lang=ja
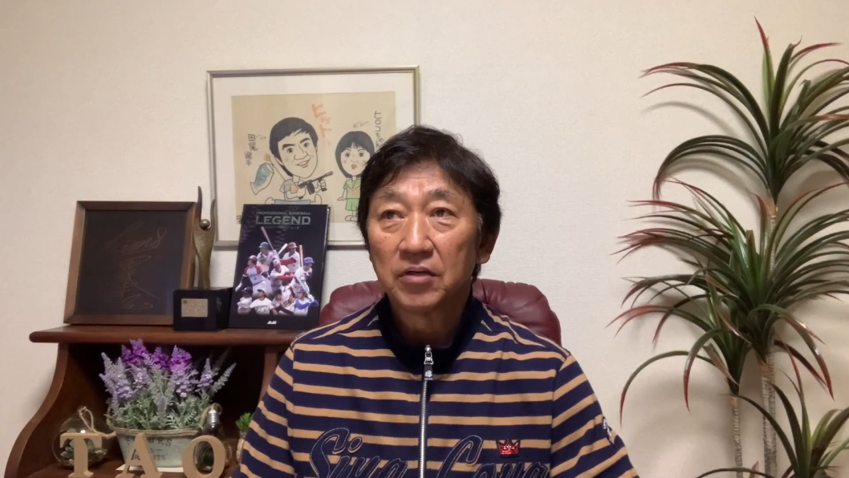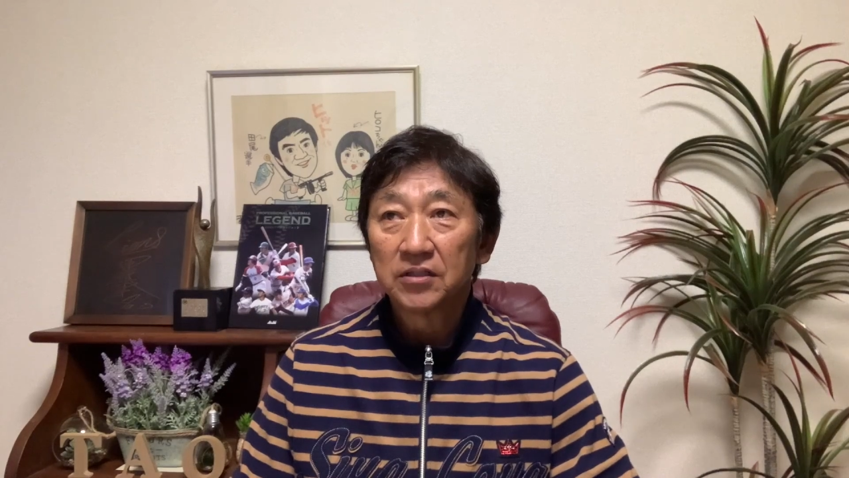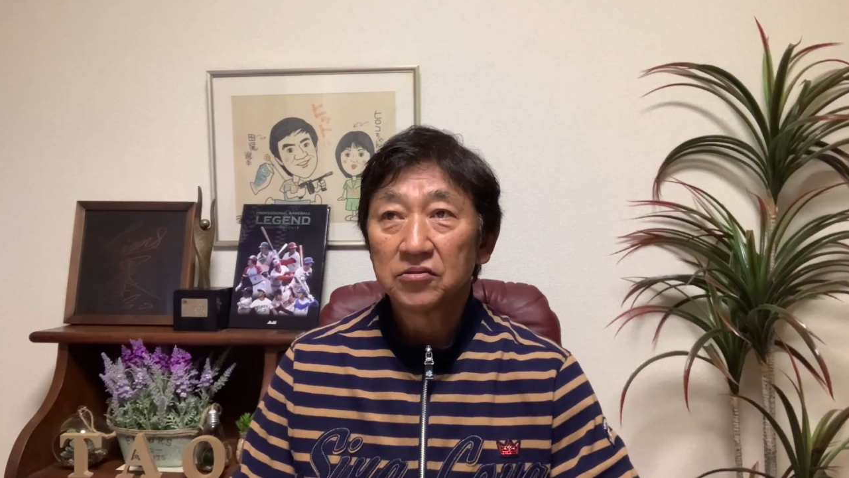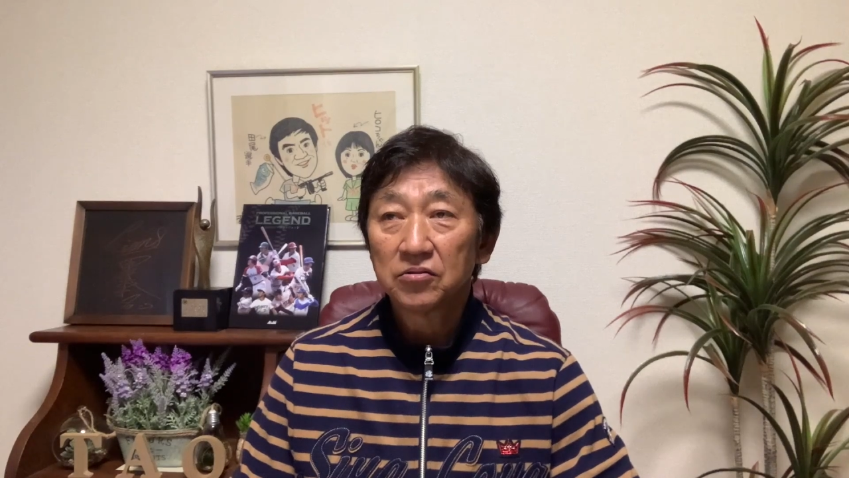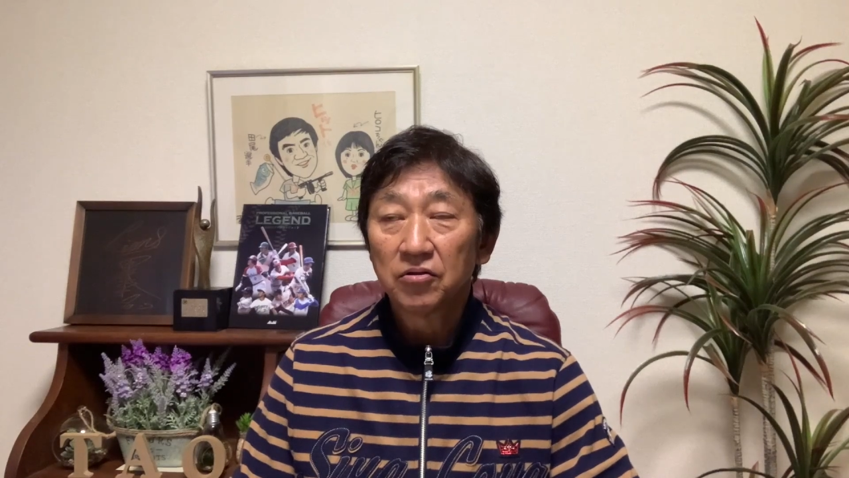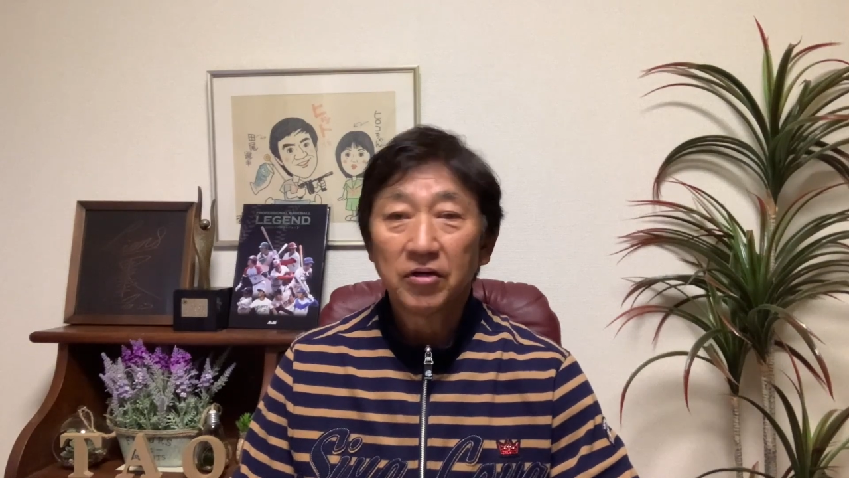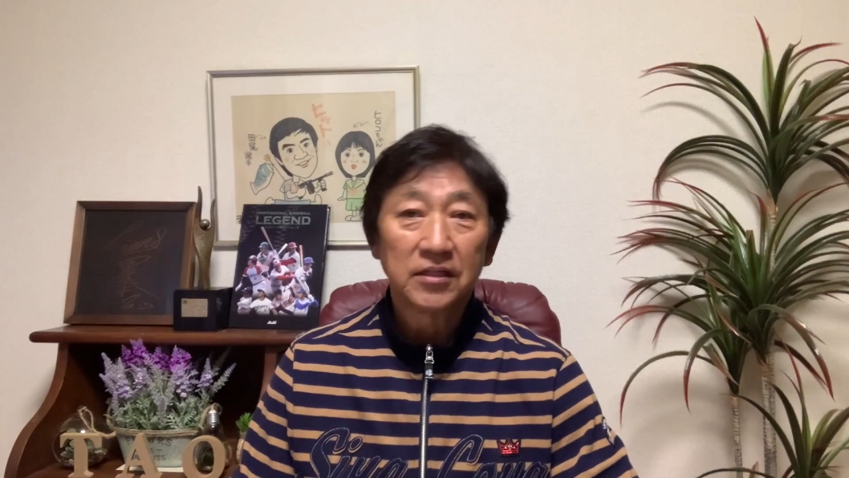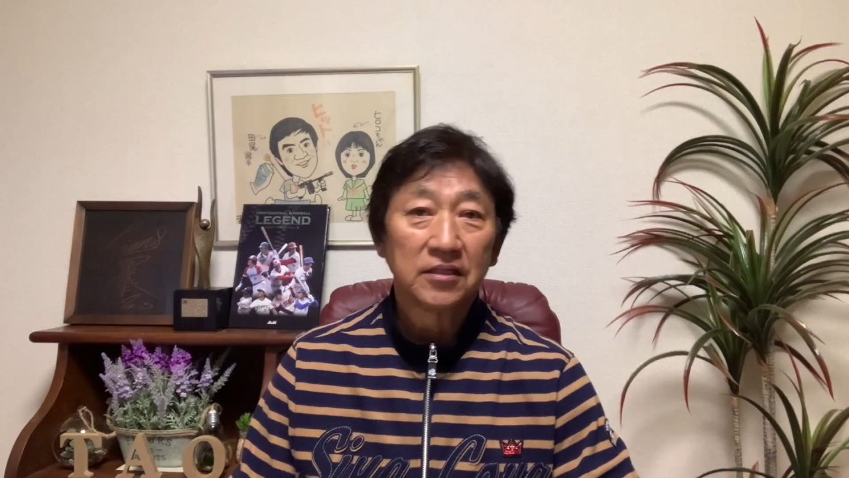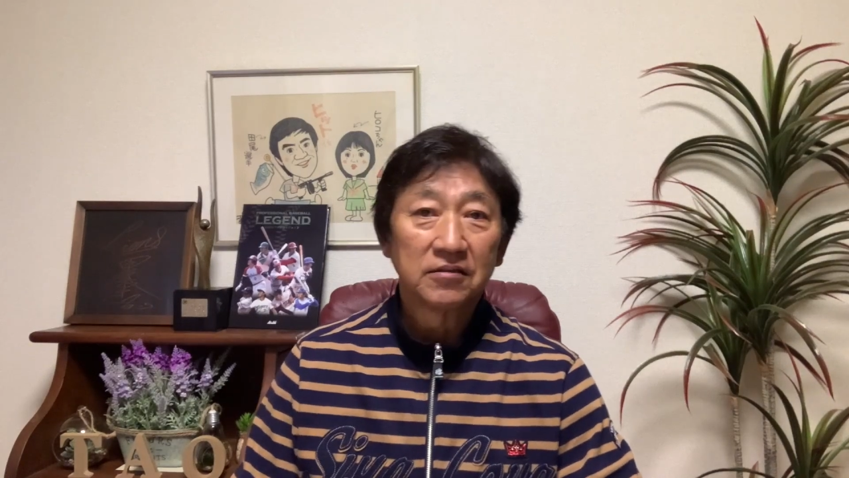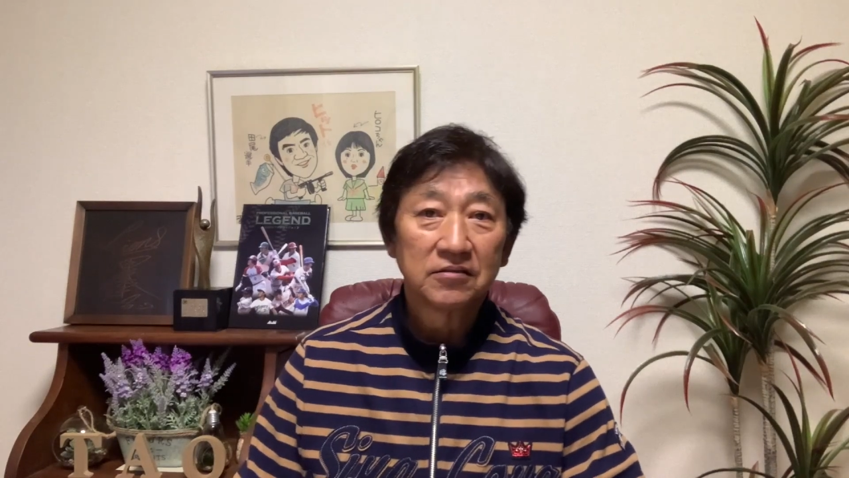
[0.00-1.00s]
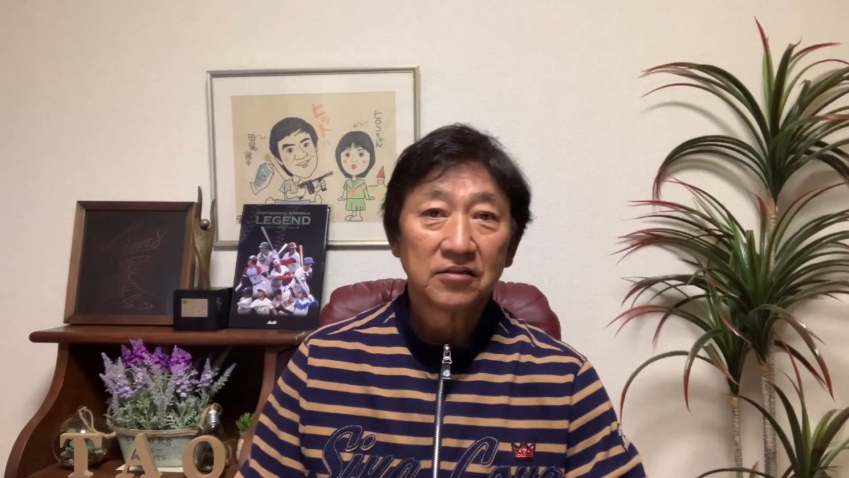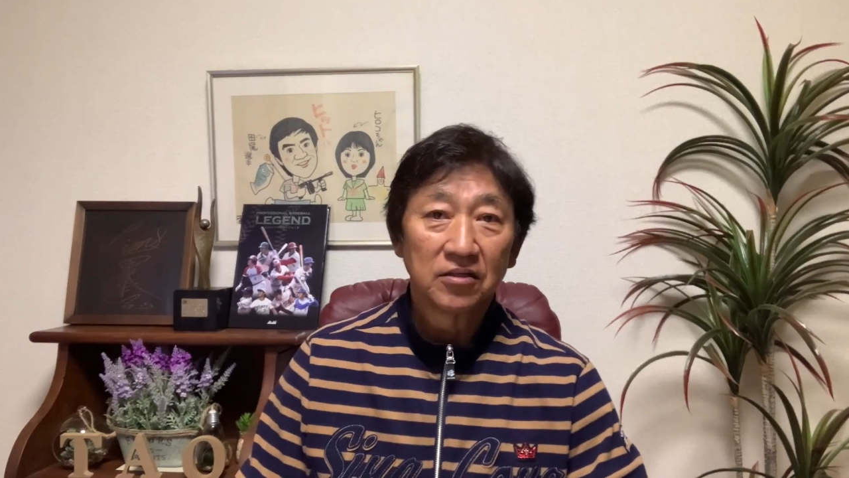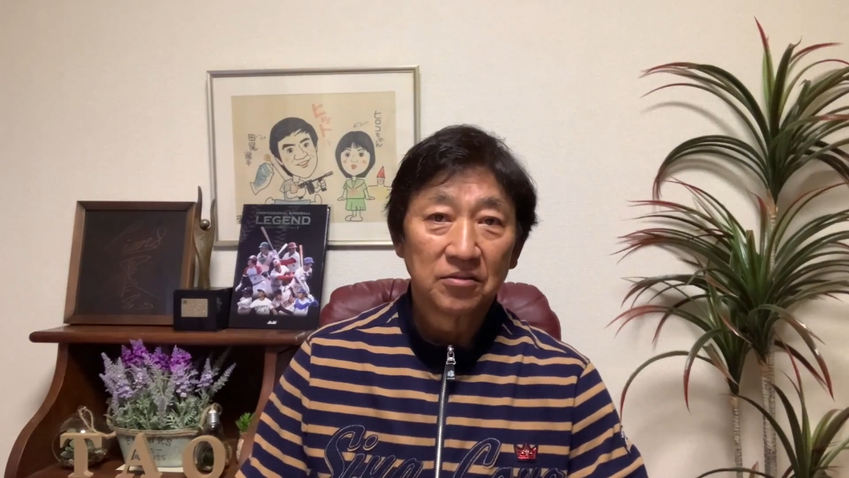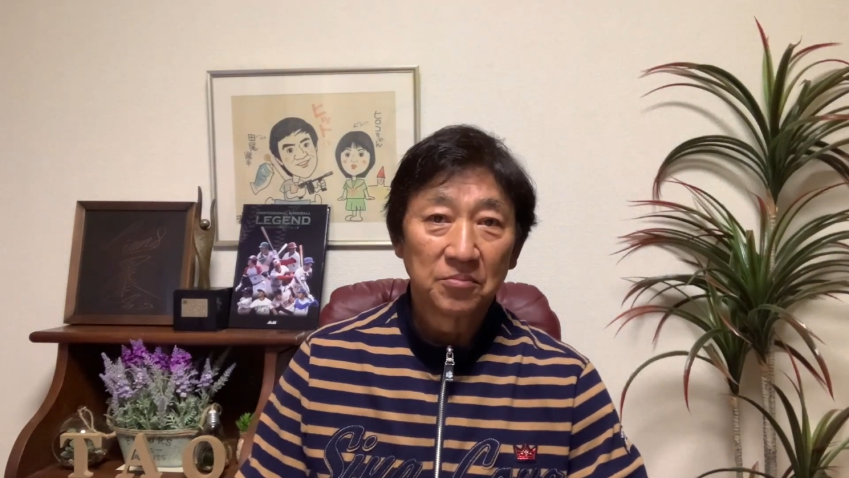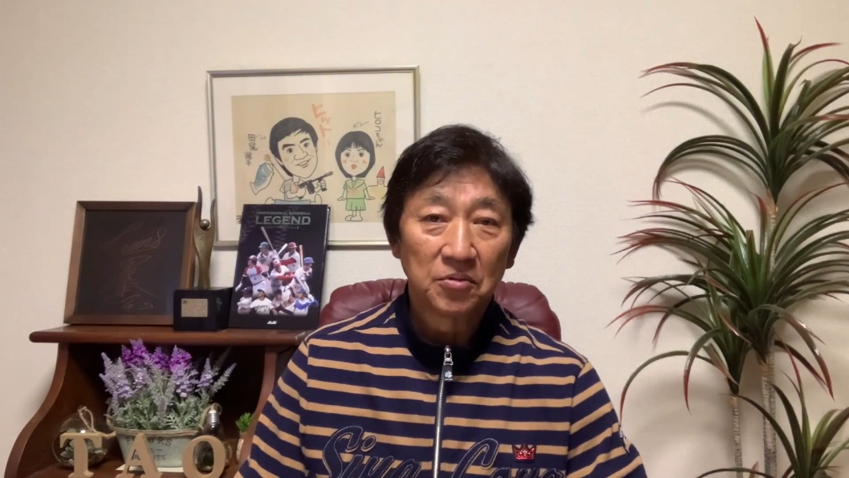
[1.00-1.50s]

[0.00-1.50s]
非常に良かったんですけれども、